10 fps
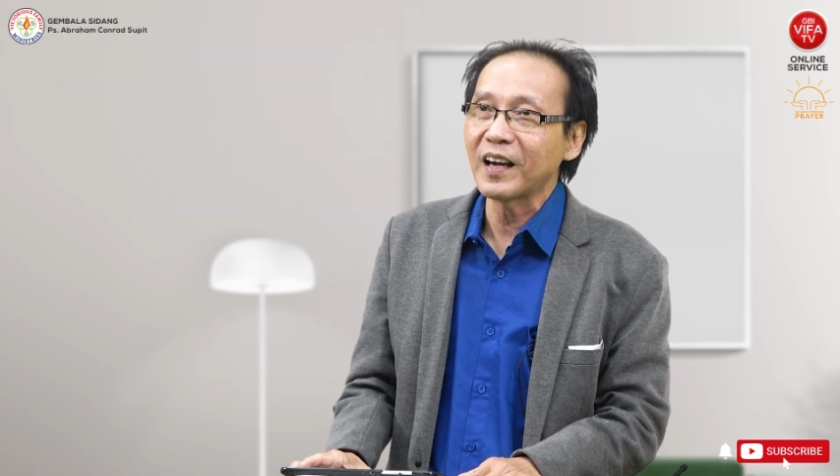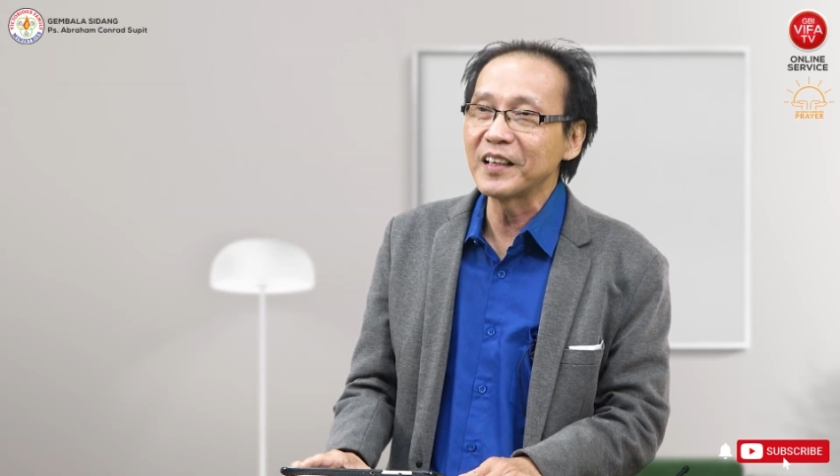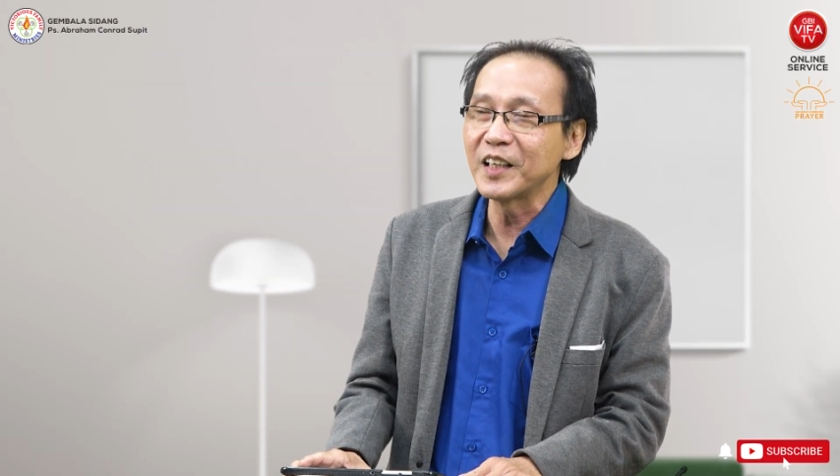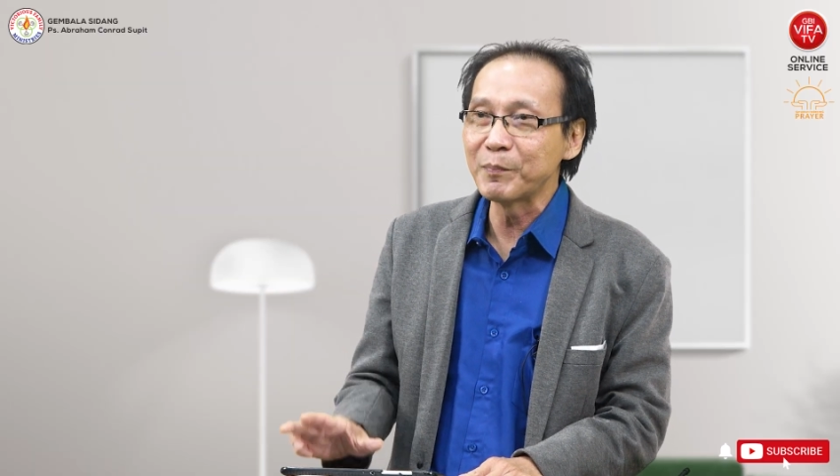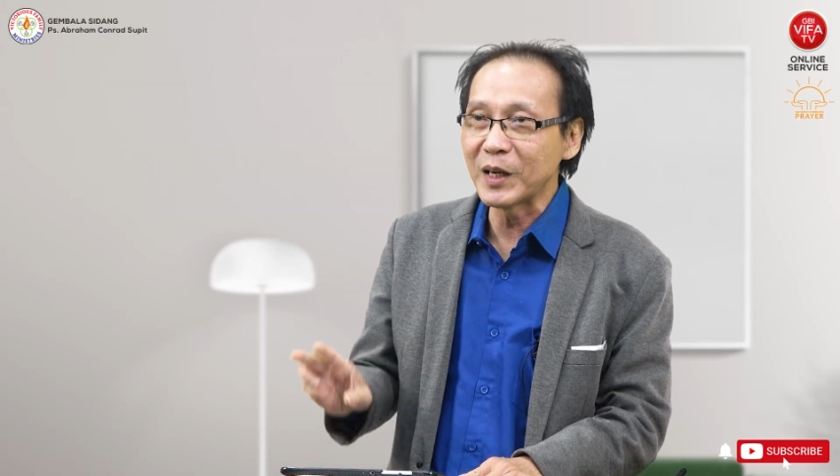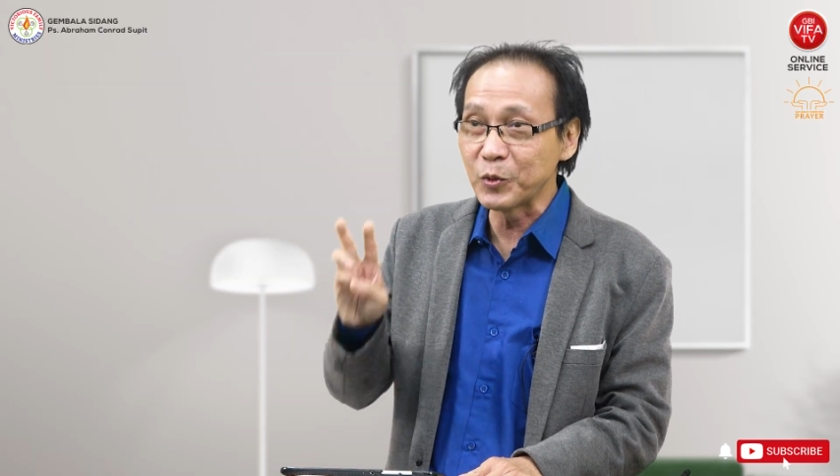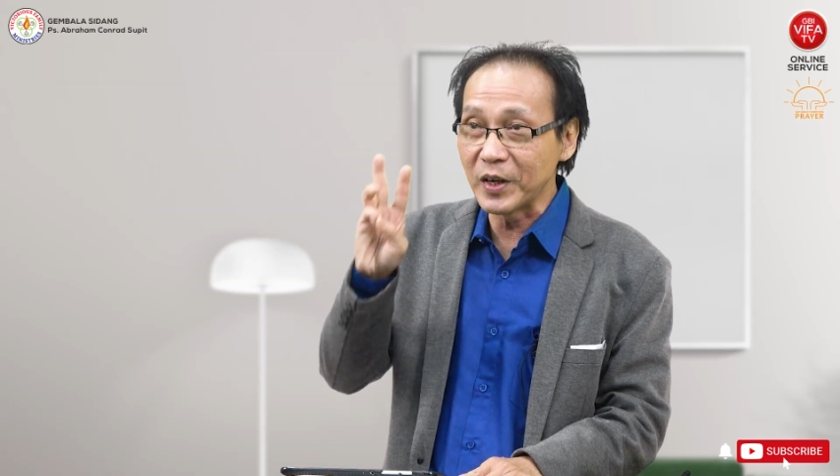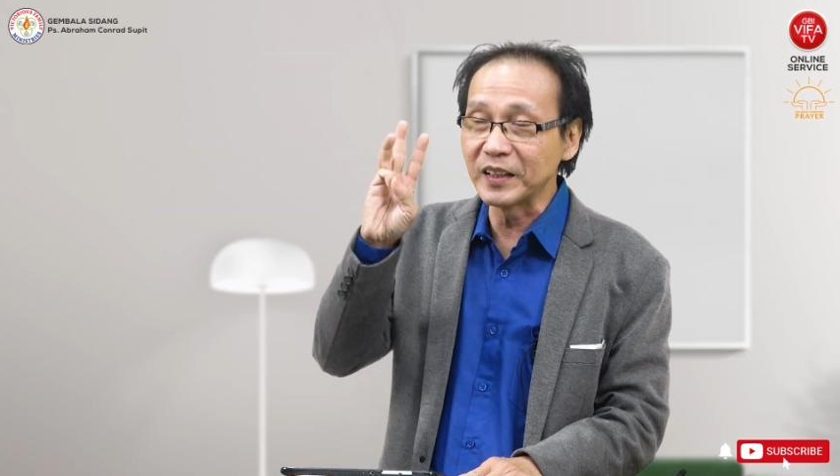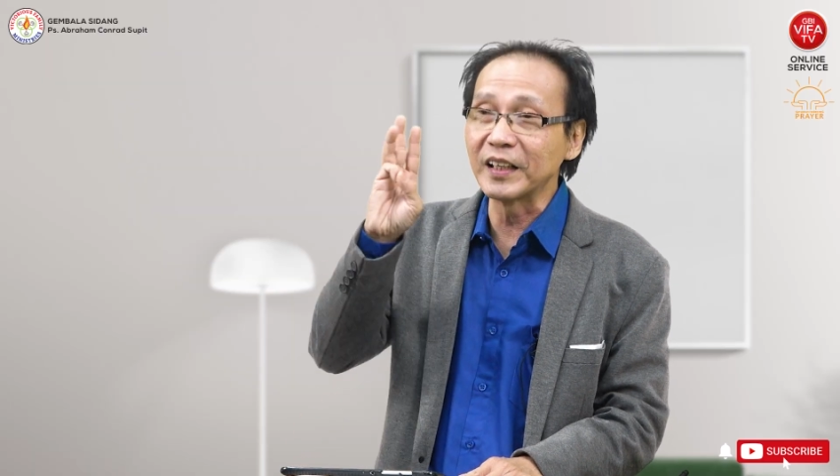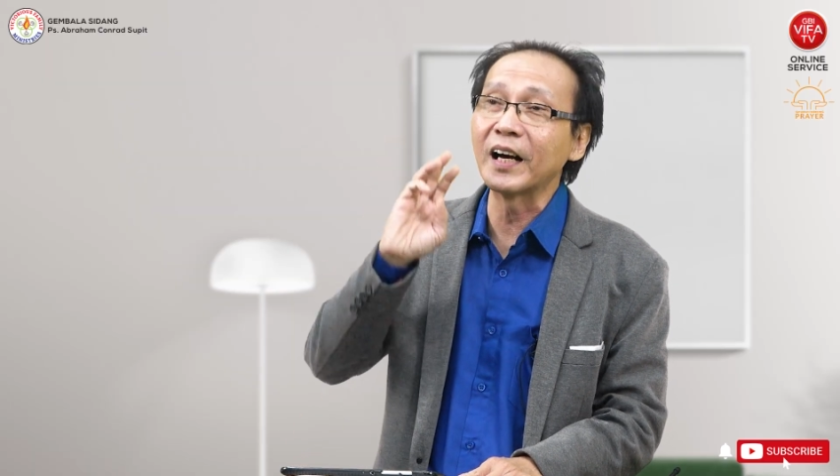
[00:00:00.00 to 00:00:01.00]
karena dia
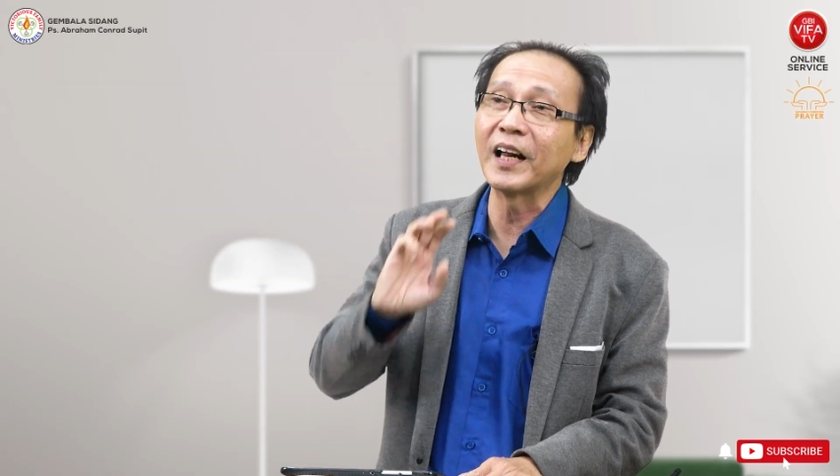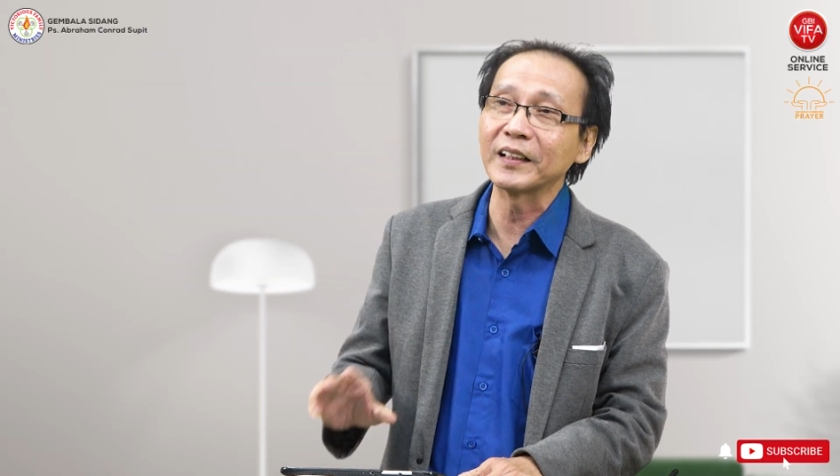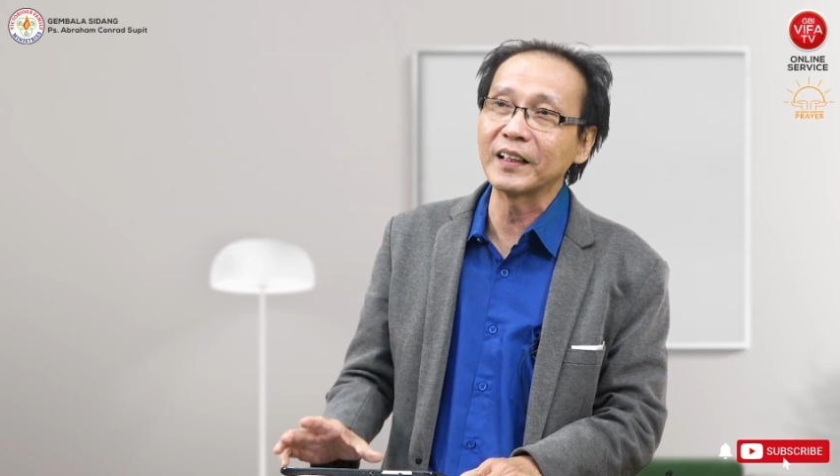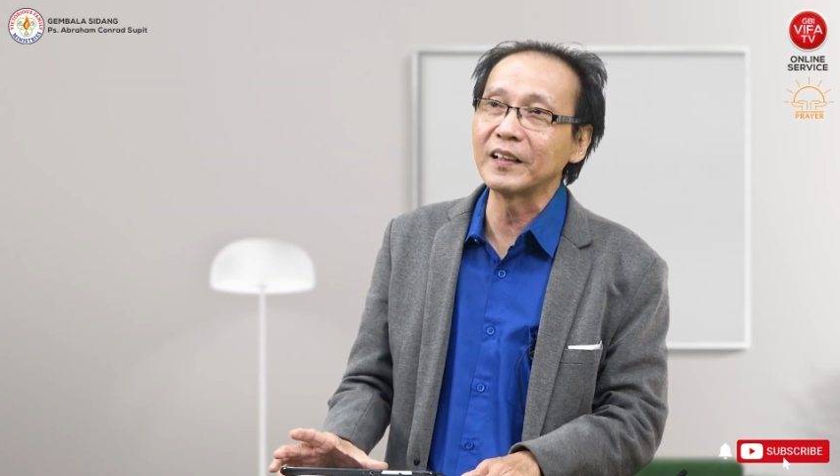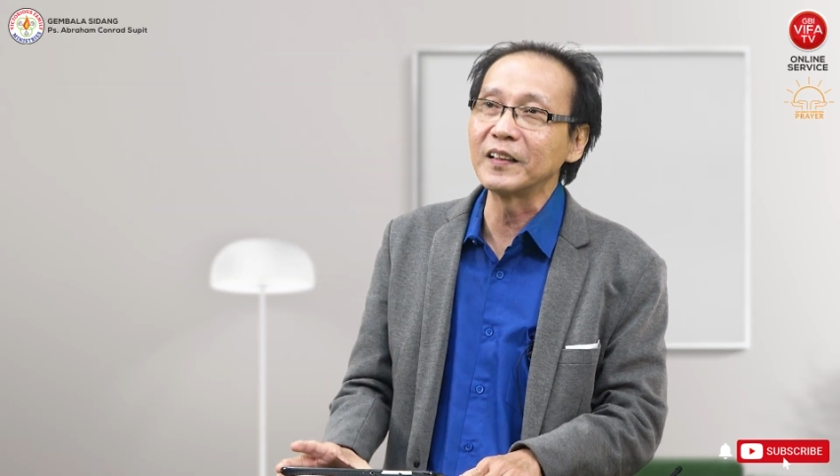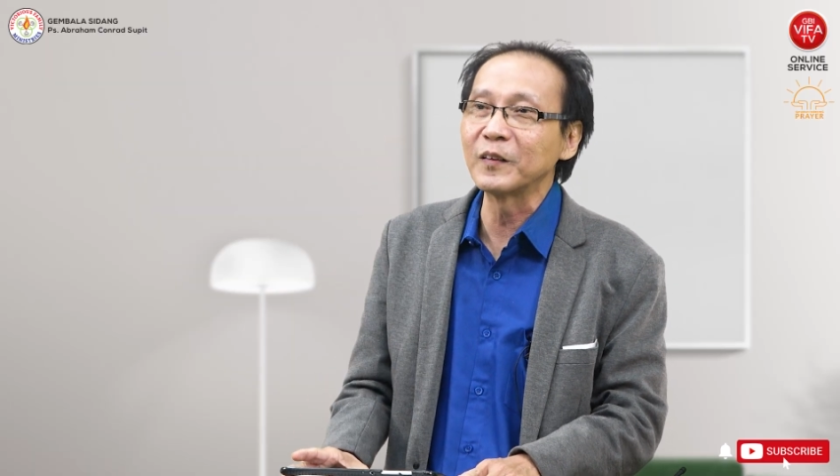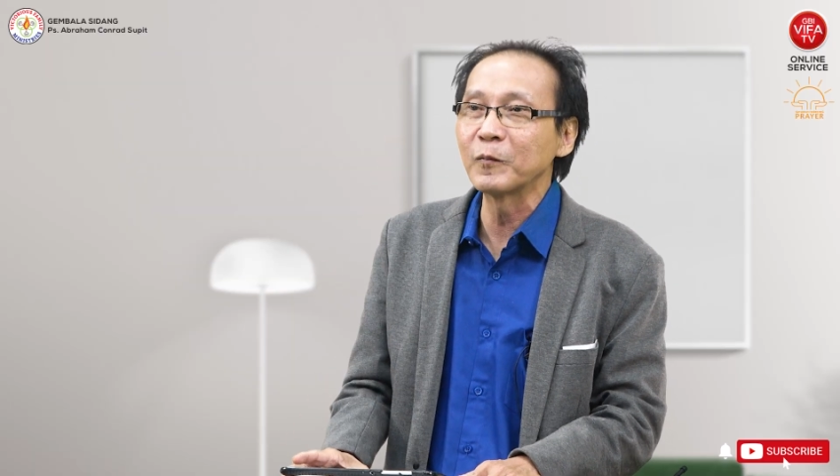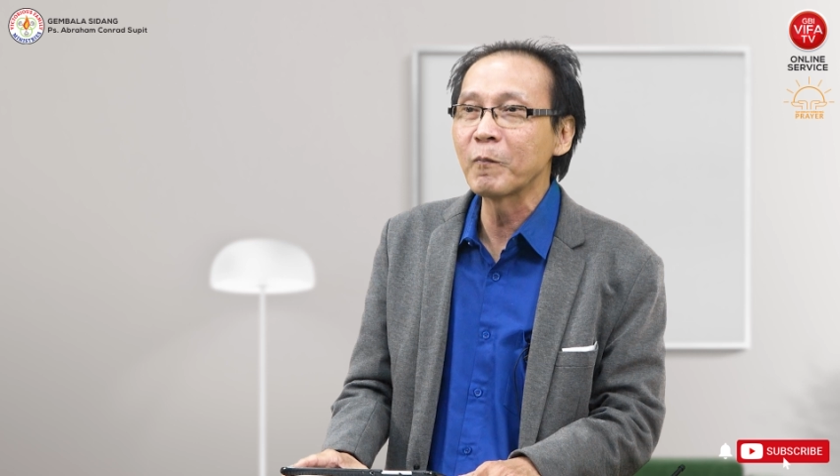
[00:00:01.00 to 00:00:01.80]
melakukan tiga hal tadi.